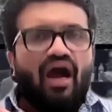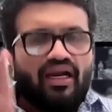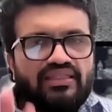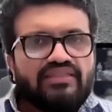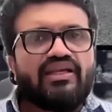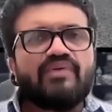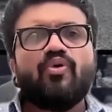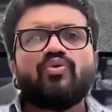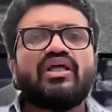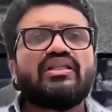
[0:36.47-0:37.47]
அடுத்து
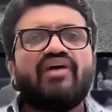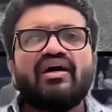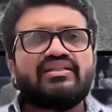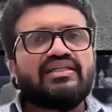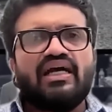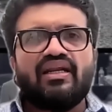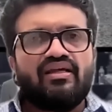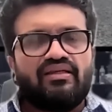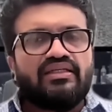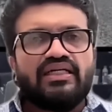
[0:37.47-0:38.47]
வரப்போகின்ற அந்த வாரத்துக்கான
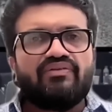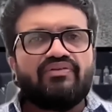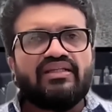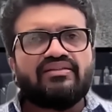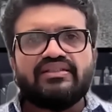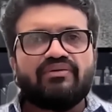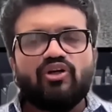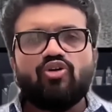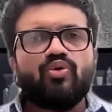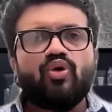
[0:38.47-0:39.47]
நிகழ்வுகளை
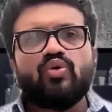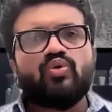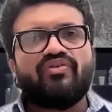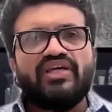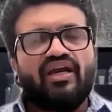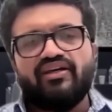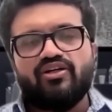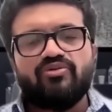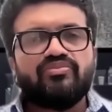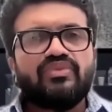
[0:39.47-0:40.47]
திட்டமிடவும் உங்களுக்கு உதவியாக
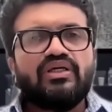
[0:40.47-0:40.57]
இருக்கும்